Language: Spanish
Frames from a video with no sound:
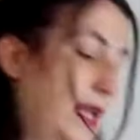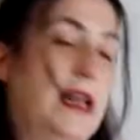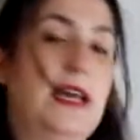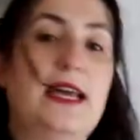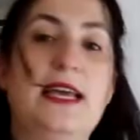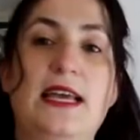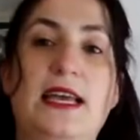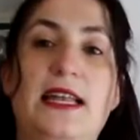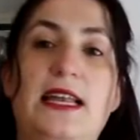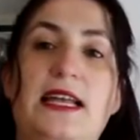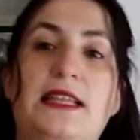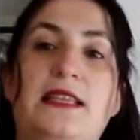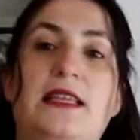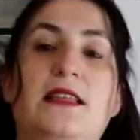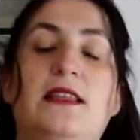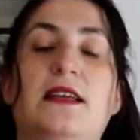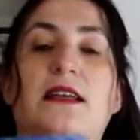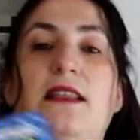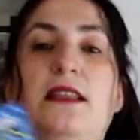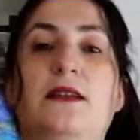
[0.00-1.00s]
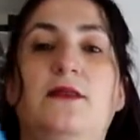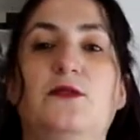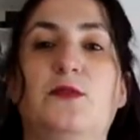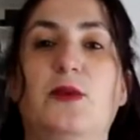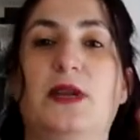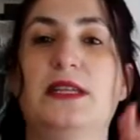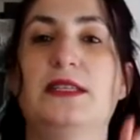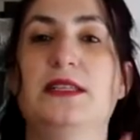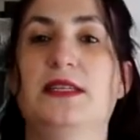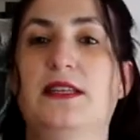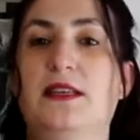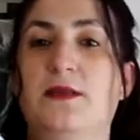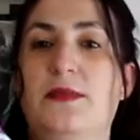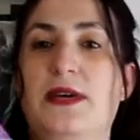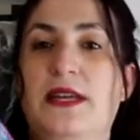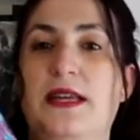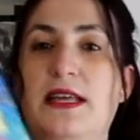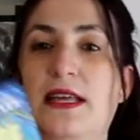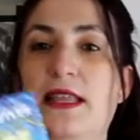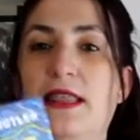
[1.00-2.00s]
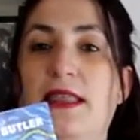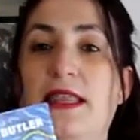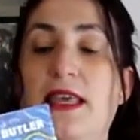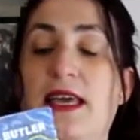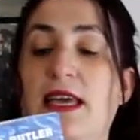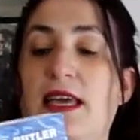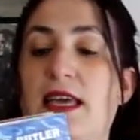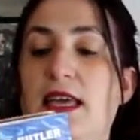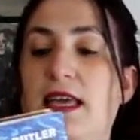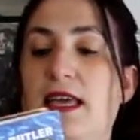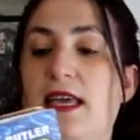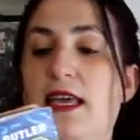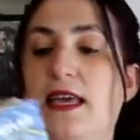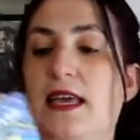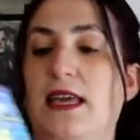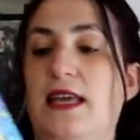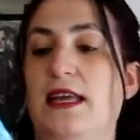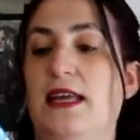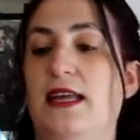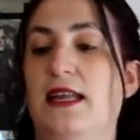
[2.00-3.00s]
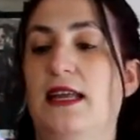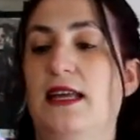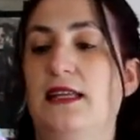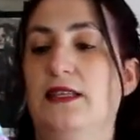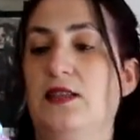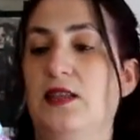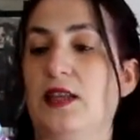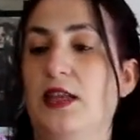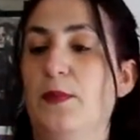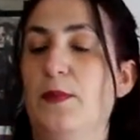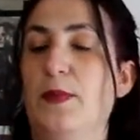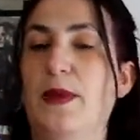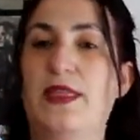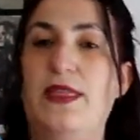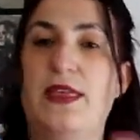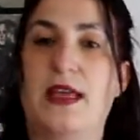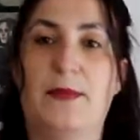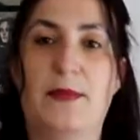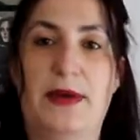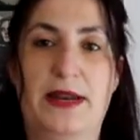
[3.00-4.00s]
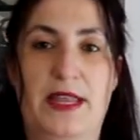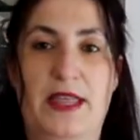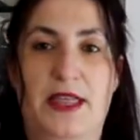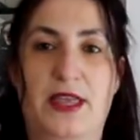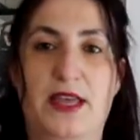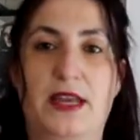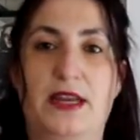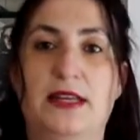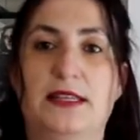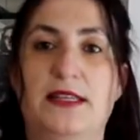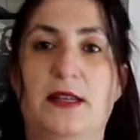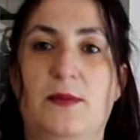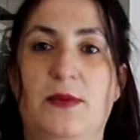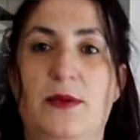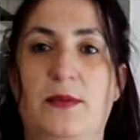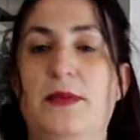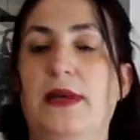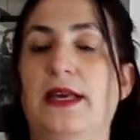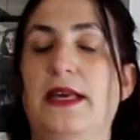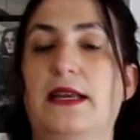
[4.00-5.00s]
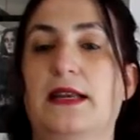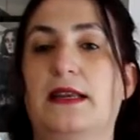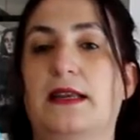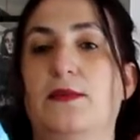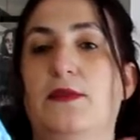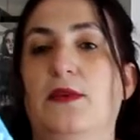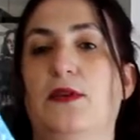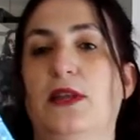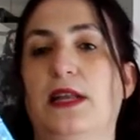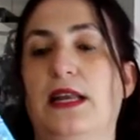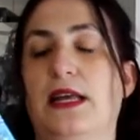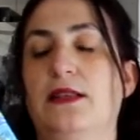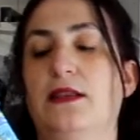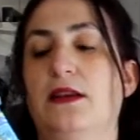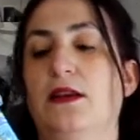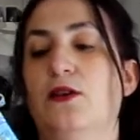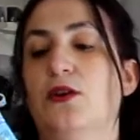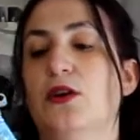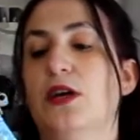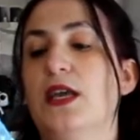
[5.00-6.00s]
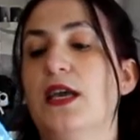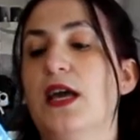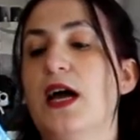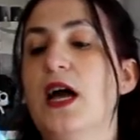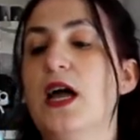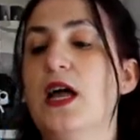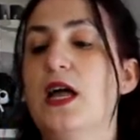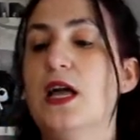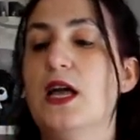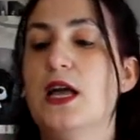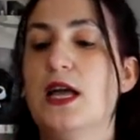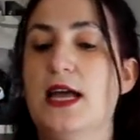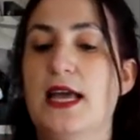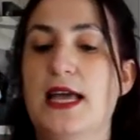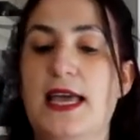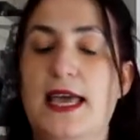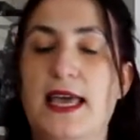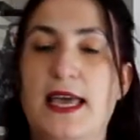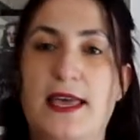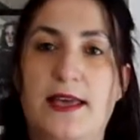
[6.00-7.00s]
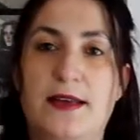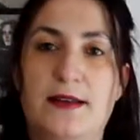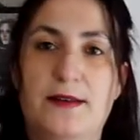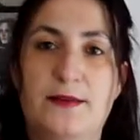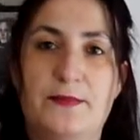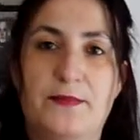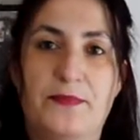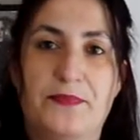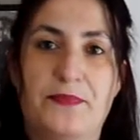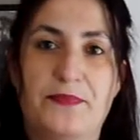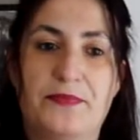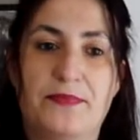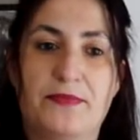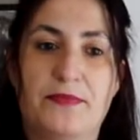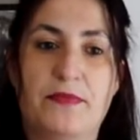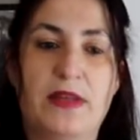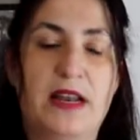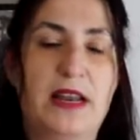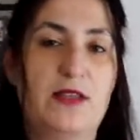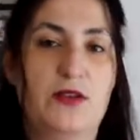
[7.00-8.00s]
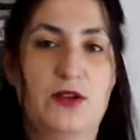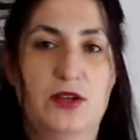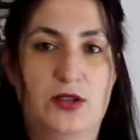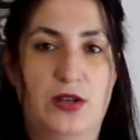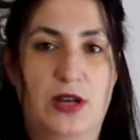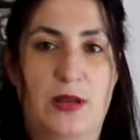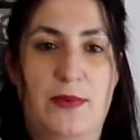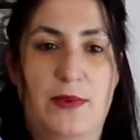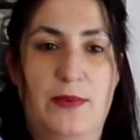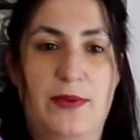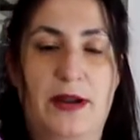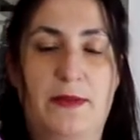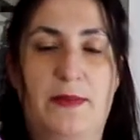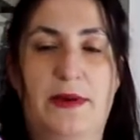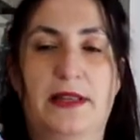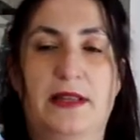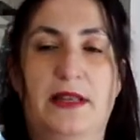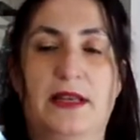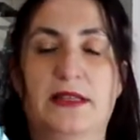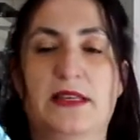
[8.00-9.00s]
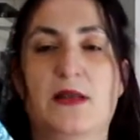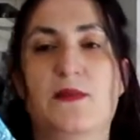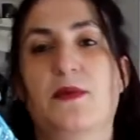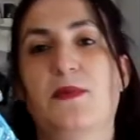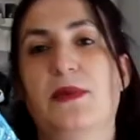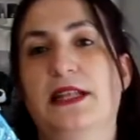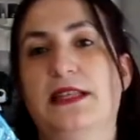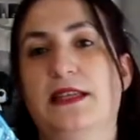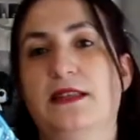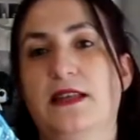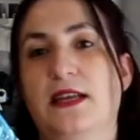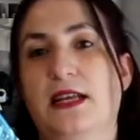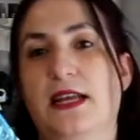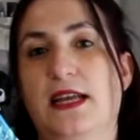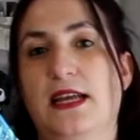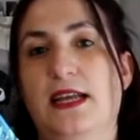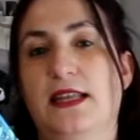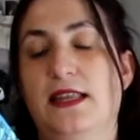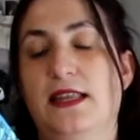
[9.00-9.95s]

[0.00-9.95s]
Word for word: eh, la tanda que tenemos para esta semana de eh, La estirpe de Amanecer, que es el primer libro de la trilogía. Eh, mm, me he leído eso, la primera parte, que es la primera tanda que